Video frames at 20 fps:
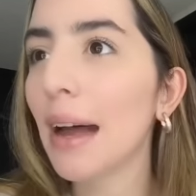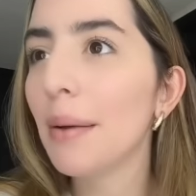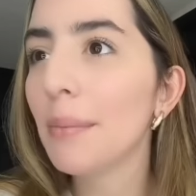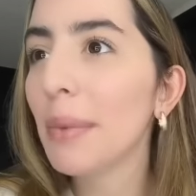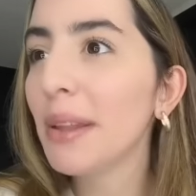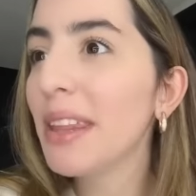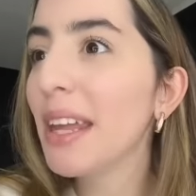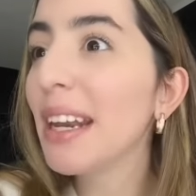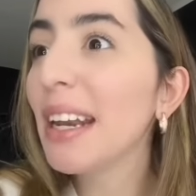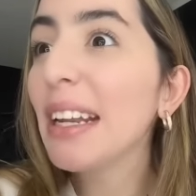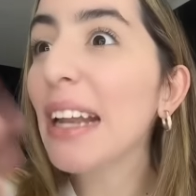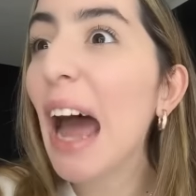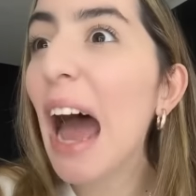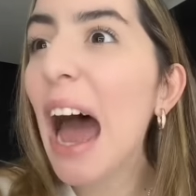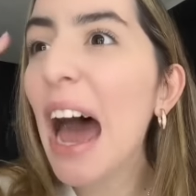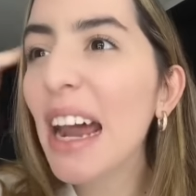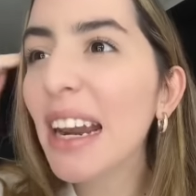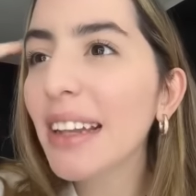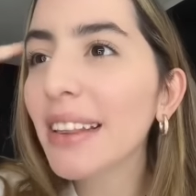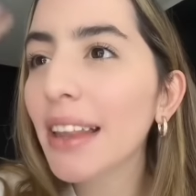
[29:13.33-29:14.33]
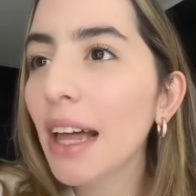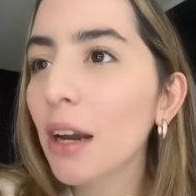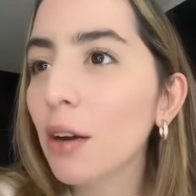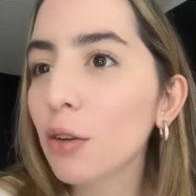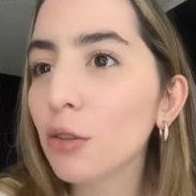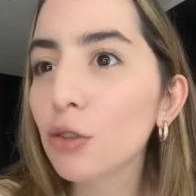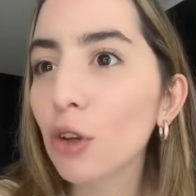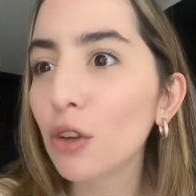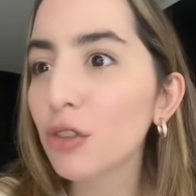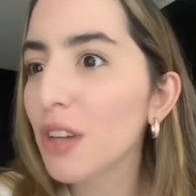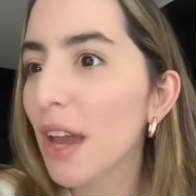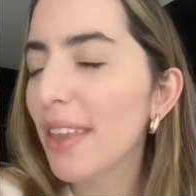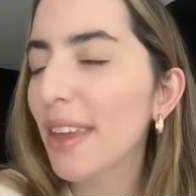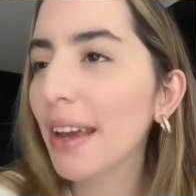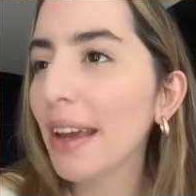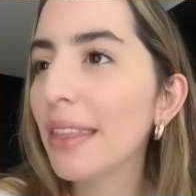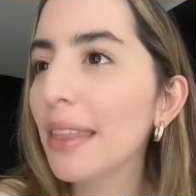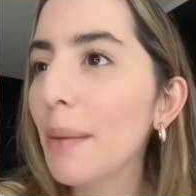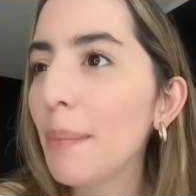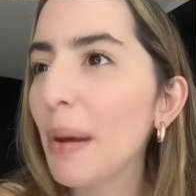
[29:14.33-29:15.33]
me tienen harta los dos, ya dejen
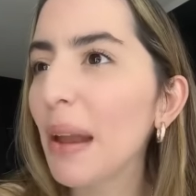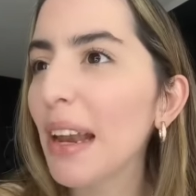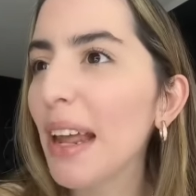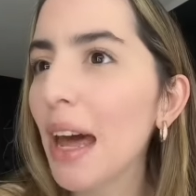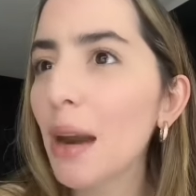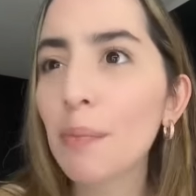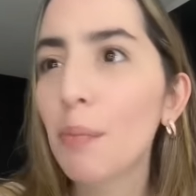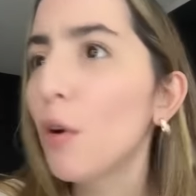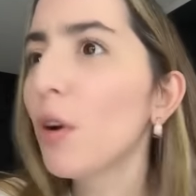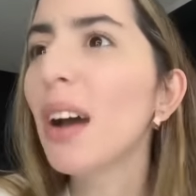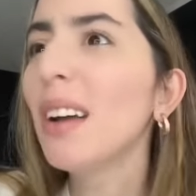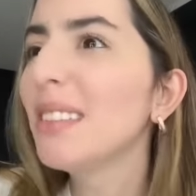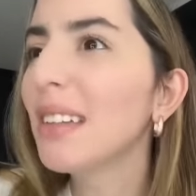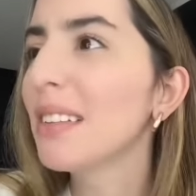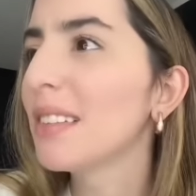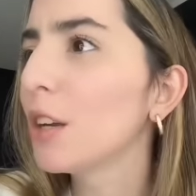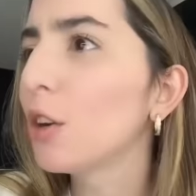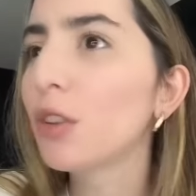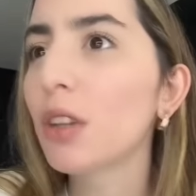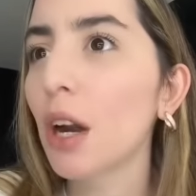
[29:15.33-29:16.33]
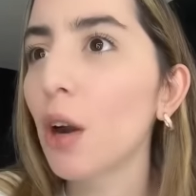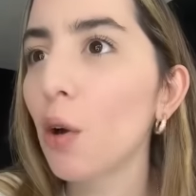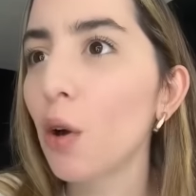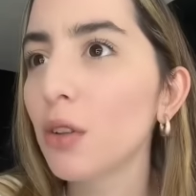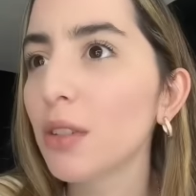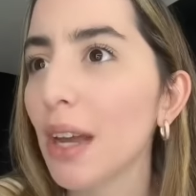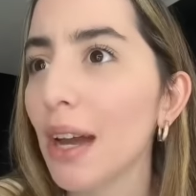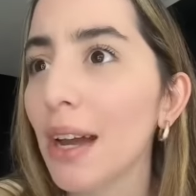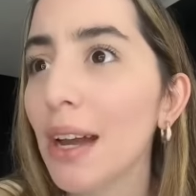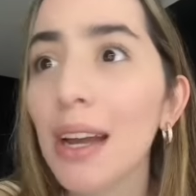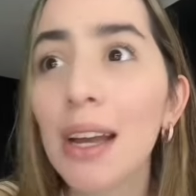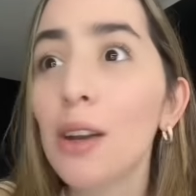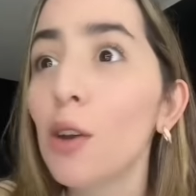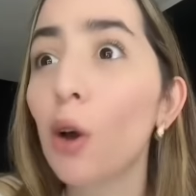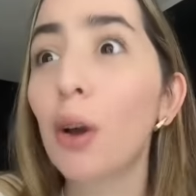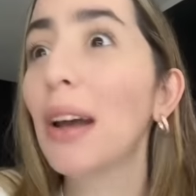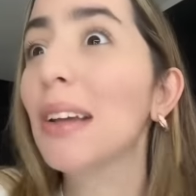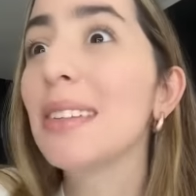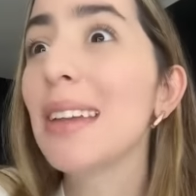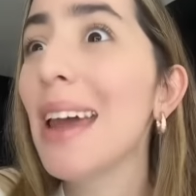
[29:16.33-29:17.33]
de pelear, pónganse a hacer otra cosa, lo
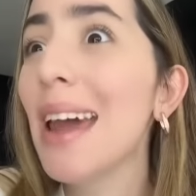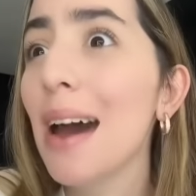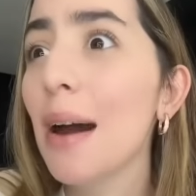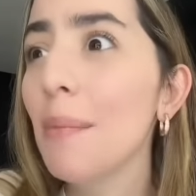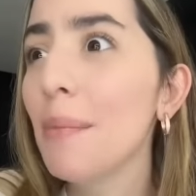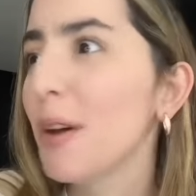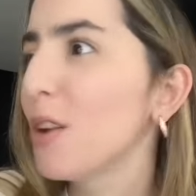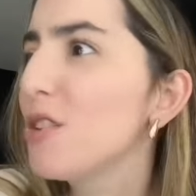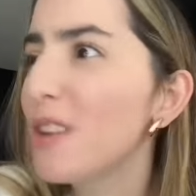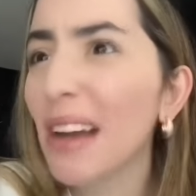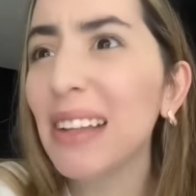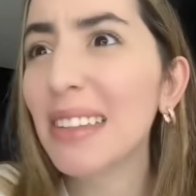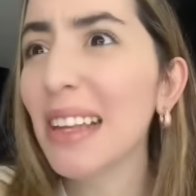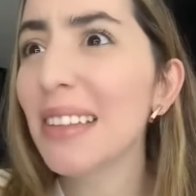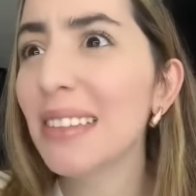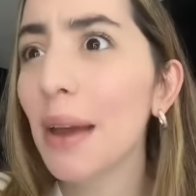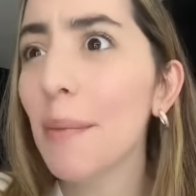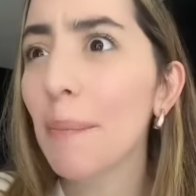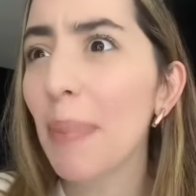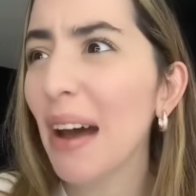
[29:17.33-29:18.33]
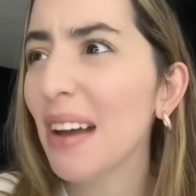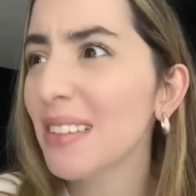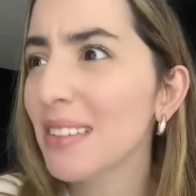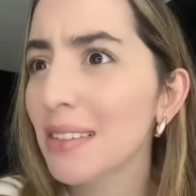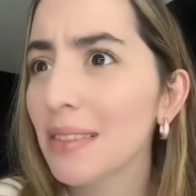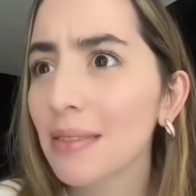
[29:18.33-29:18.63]
que sea, pero ya estén en paz.